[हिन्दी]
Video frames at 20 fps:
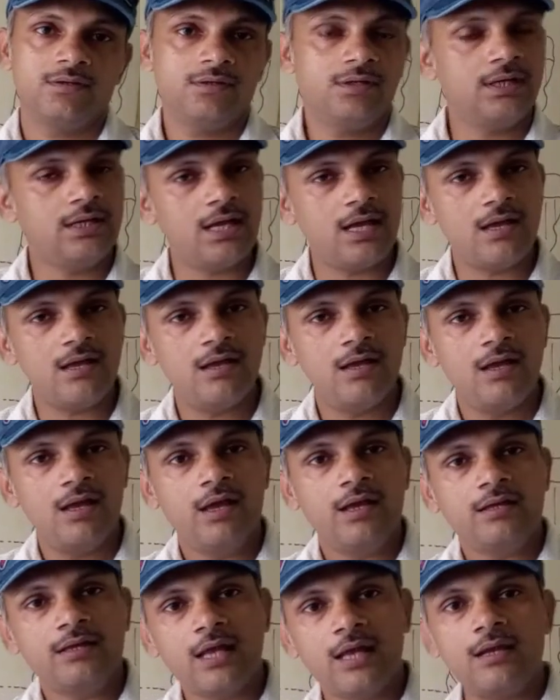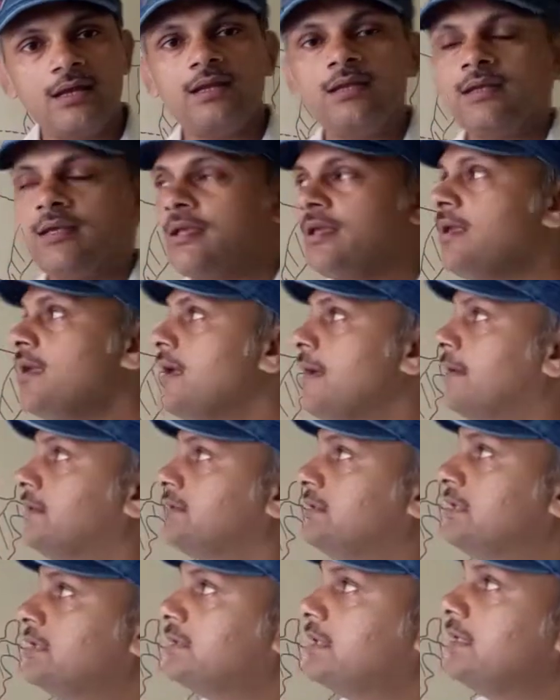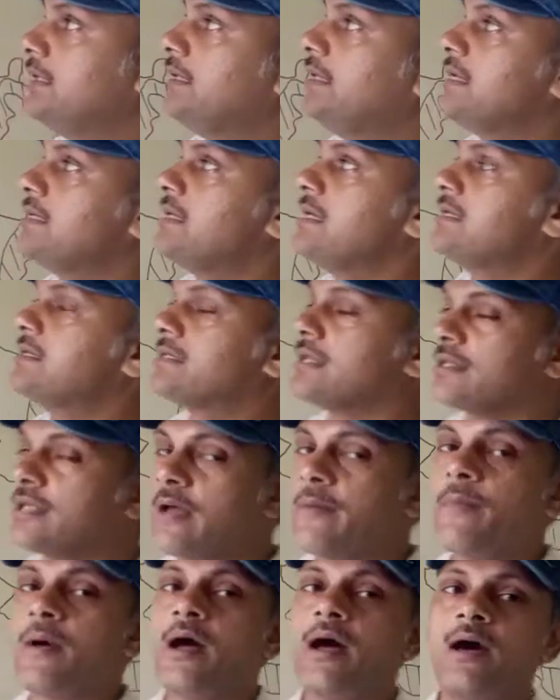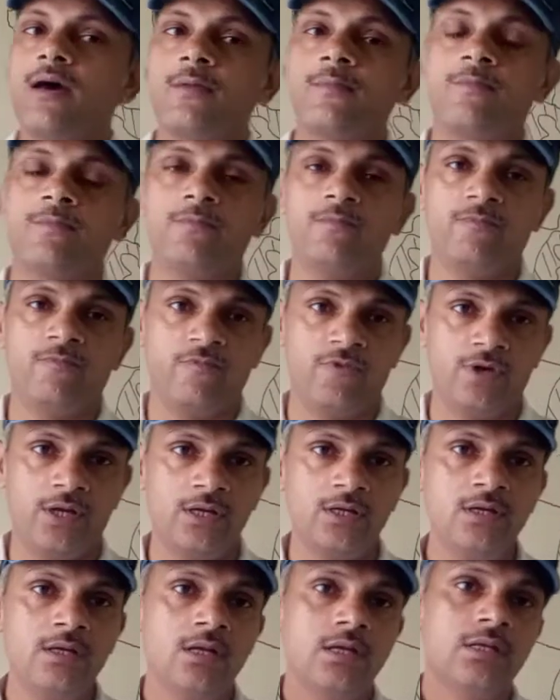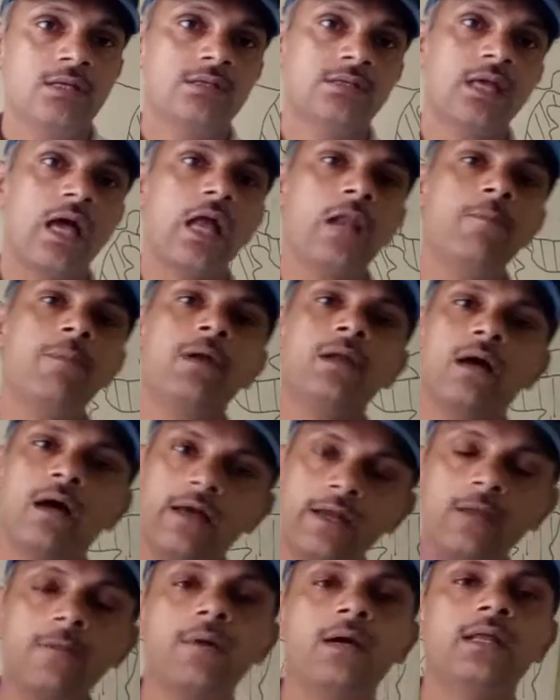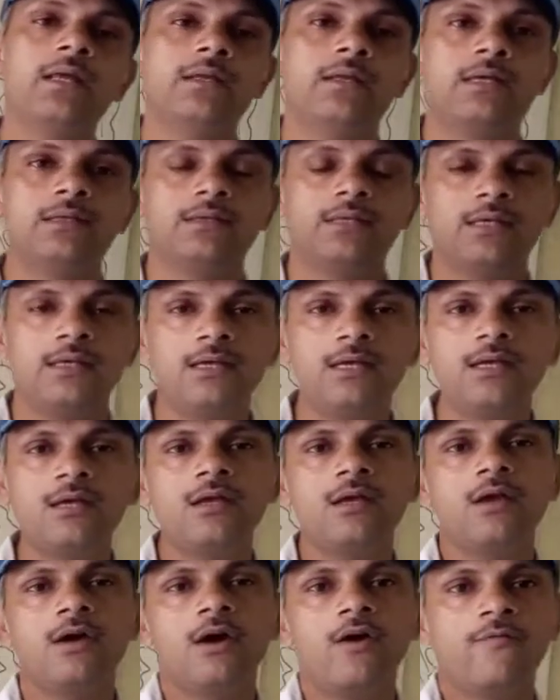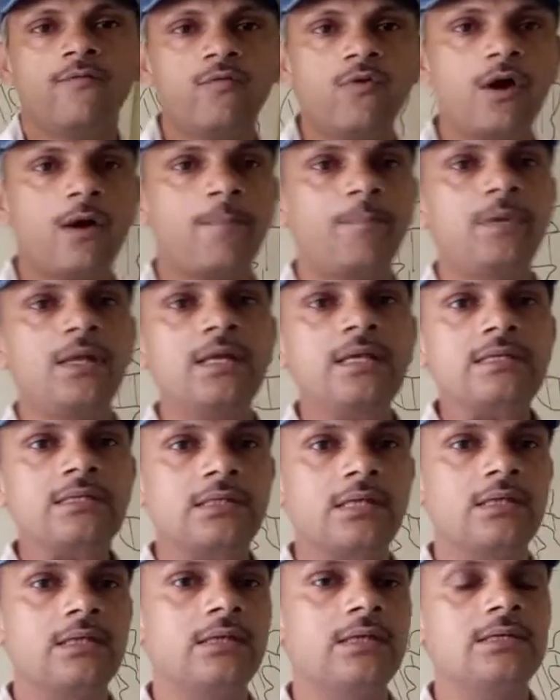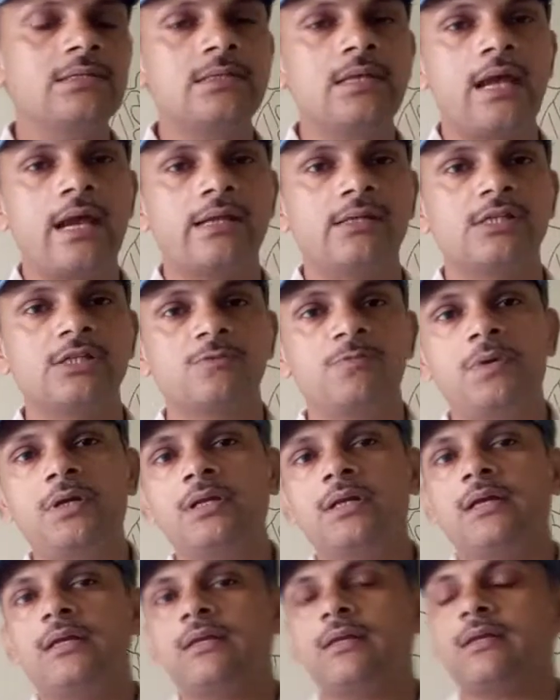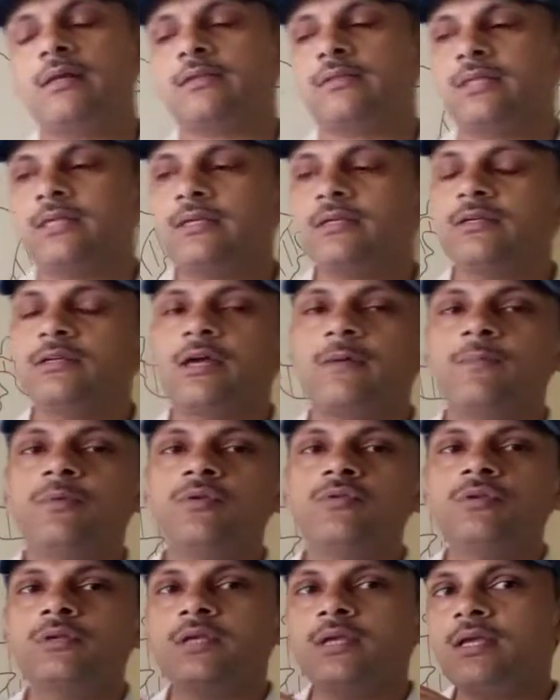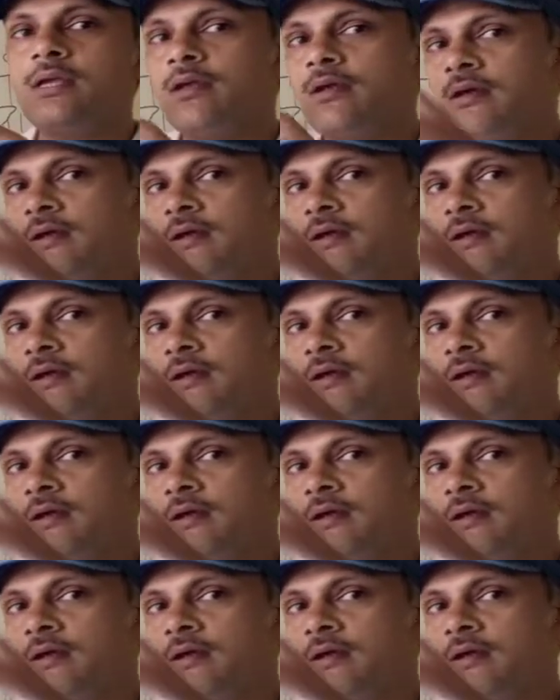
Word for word: ठीक है यानी कि जिस तरीके से सदाबहार वन साल भर हरे भरे रहते हैं वो अपने इस तरीके से एडजस्टमेंट करके रखते हैं कि कभी उनके